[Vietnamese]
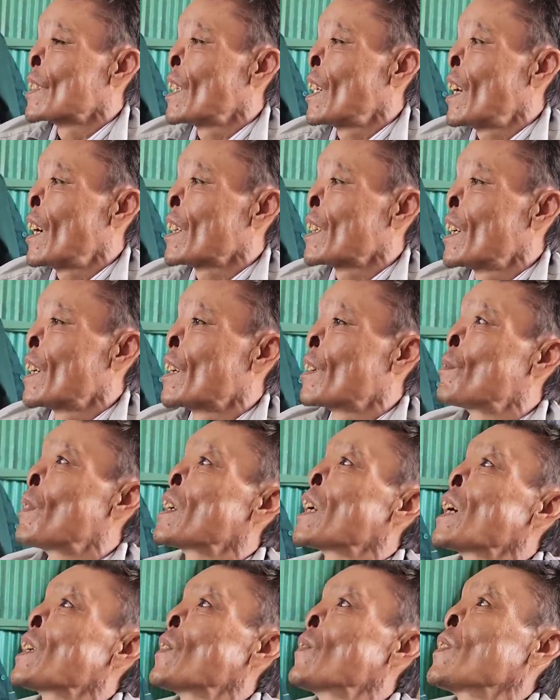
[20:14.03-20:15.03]
rồi như
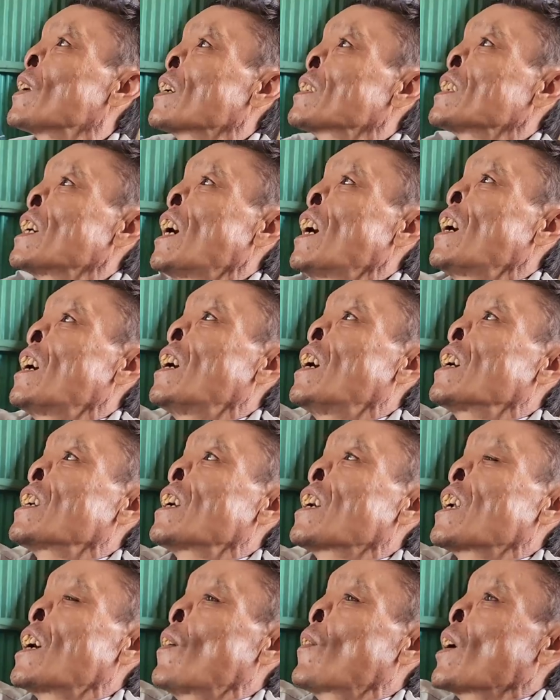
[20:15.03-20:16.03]
bữa nay chủ nhật xã
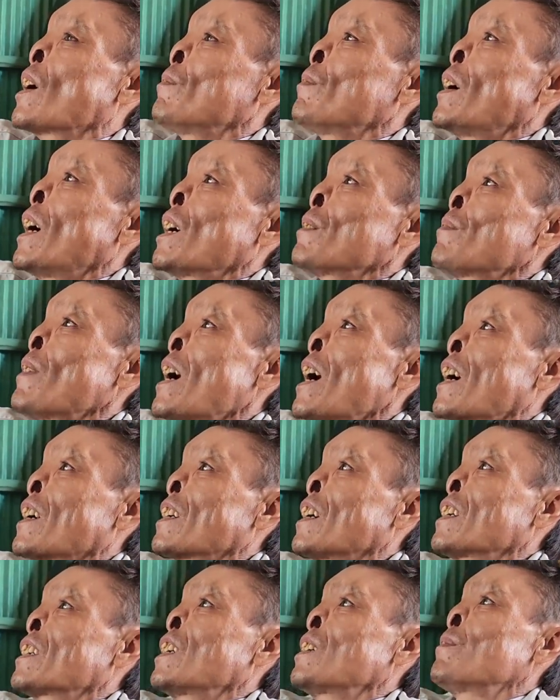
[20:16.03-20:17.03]
hơi ra đầu ngày mai
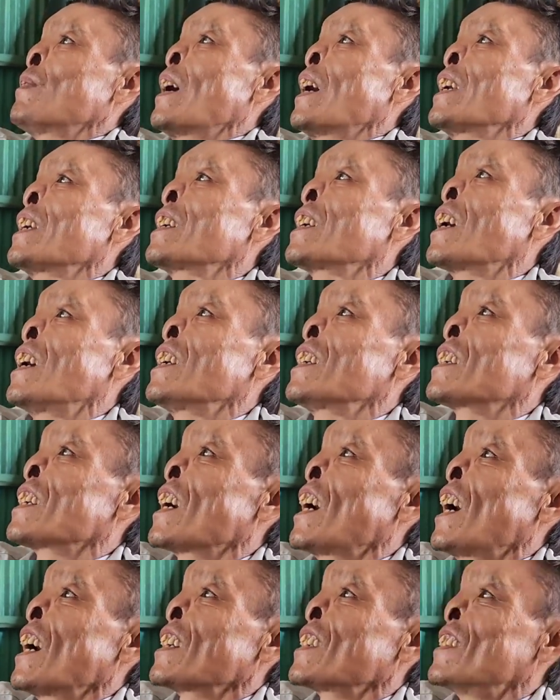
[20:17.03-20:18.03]
mần tới thứ bảy
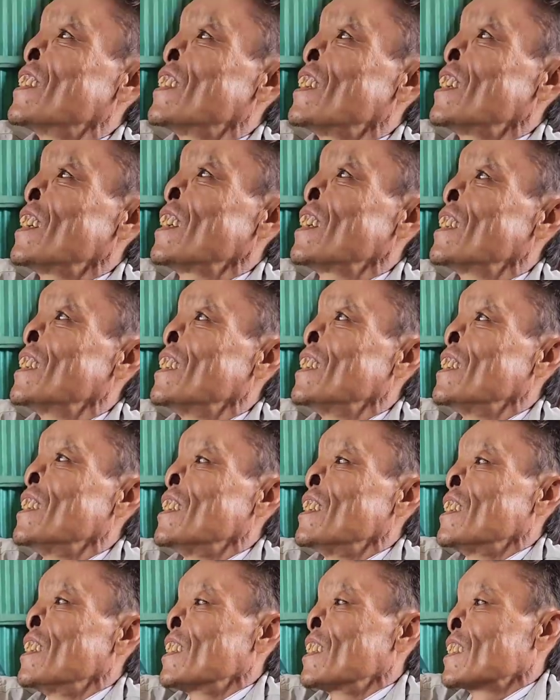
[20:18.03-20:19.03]
nghỉ cái nọ
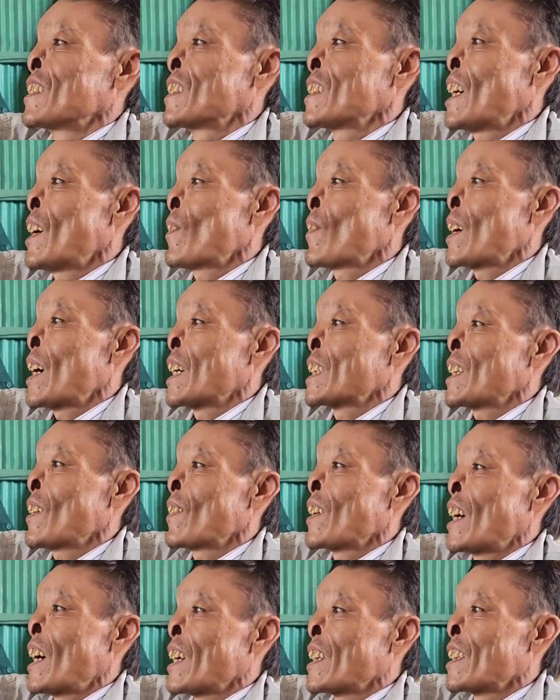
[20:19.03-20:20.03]
6 ngày
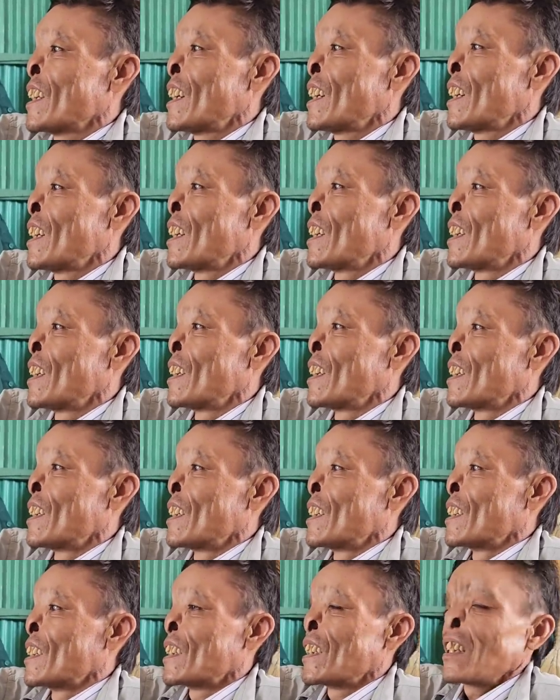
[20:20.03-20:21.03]
6 ngày vậy đó
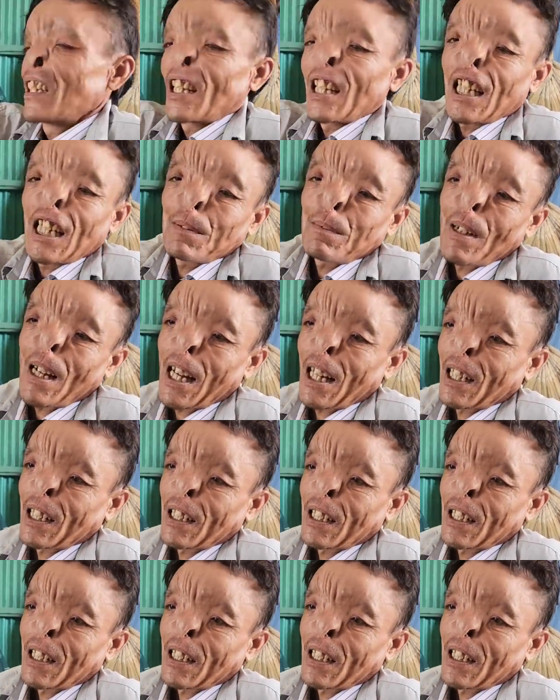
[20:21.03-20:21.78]
thứ hai mà